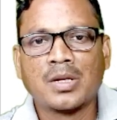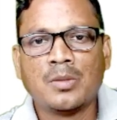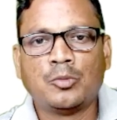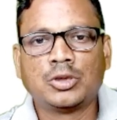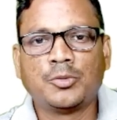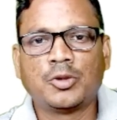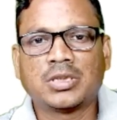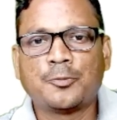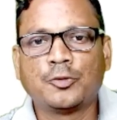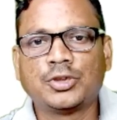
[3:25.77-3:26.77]
প্রতি
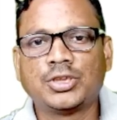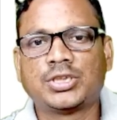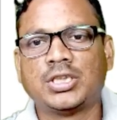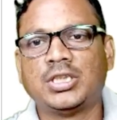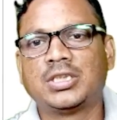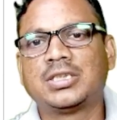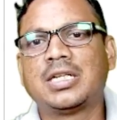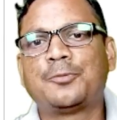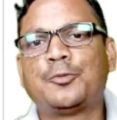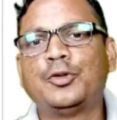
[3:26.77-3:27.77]
বস্তায় পঁচিশটি নিয়েছেন
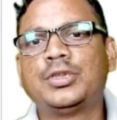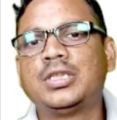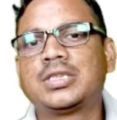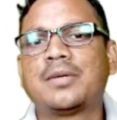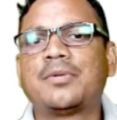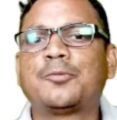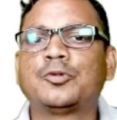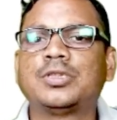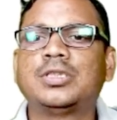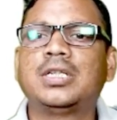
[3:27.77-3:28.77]
তাহলে পঁয়ত্রিশকে আমরা
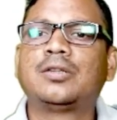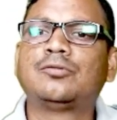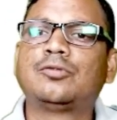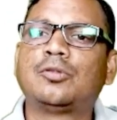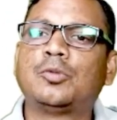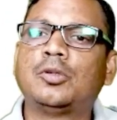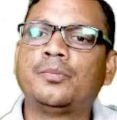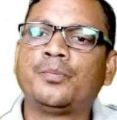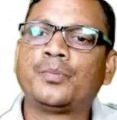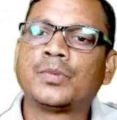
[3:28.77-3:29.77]
পঁচিশ দিয়ে গুণ করব
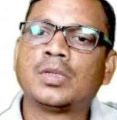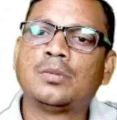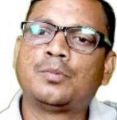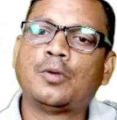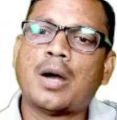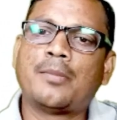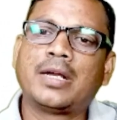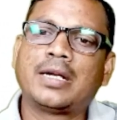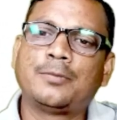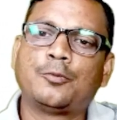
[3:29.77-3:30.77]
আমরা
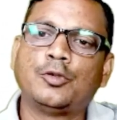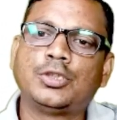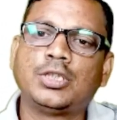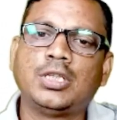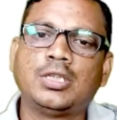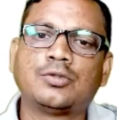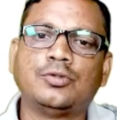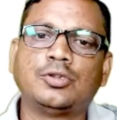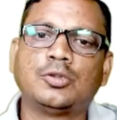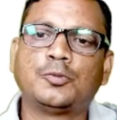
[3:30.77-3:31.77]
এখানে পঁয়ত্রিশ
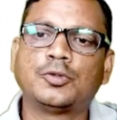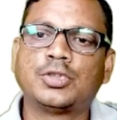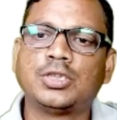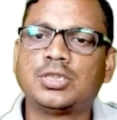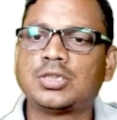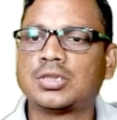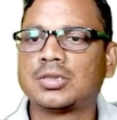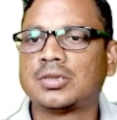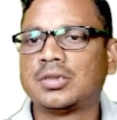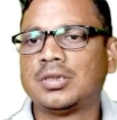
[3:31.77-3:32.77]
গুণিত পঁচিশ
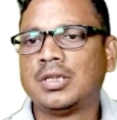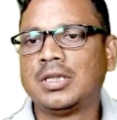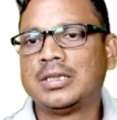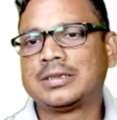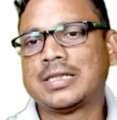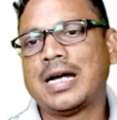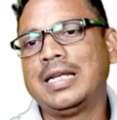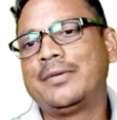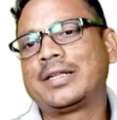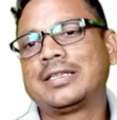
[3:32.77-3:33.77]
তাহলে
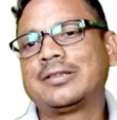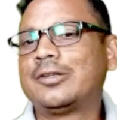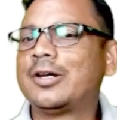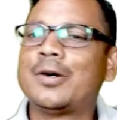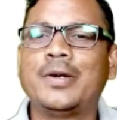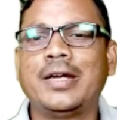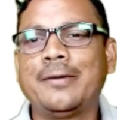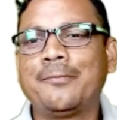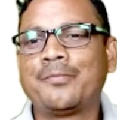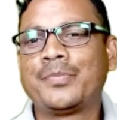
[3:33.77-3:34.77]
এবার কি করে হবে
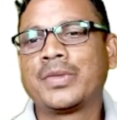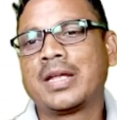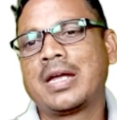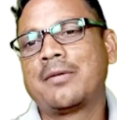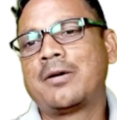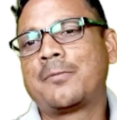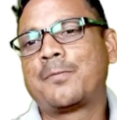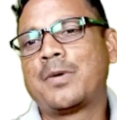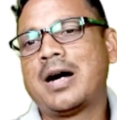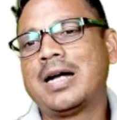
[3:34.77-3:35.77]
এবার
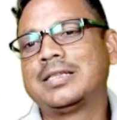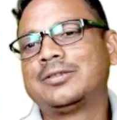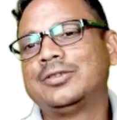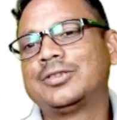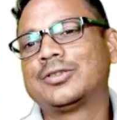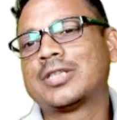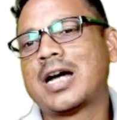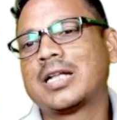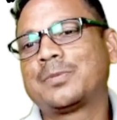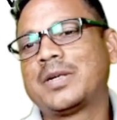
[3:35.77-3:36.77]
পাঁচ গুণিত
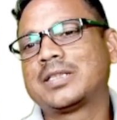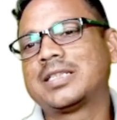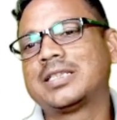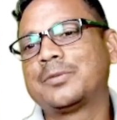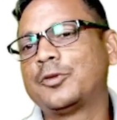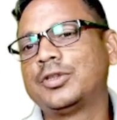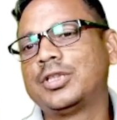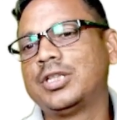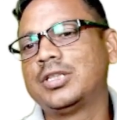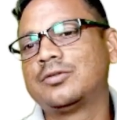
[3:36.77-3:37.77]
সাত পাঁচ সাতে
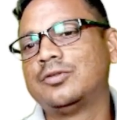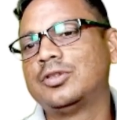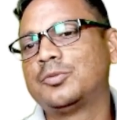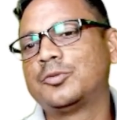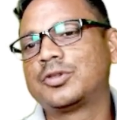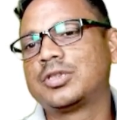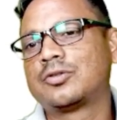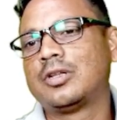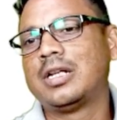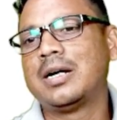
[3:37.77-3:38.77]
পঁয়ত্রিশ গুণিত পঁচিশ
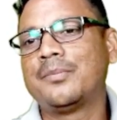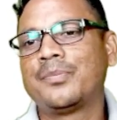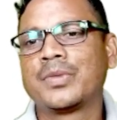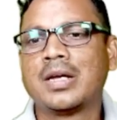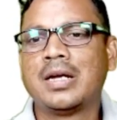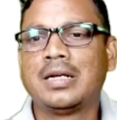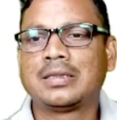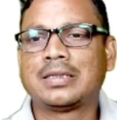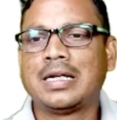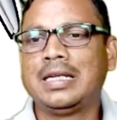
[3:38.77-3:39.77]
করলাম
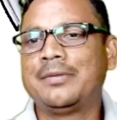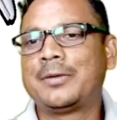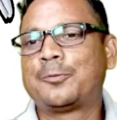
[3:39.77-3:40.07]
তাহলে এবার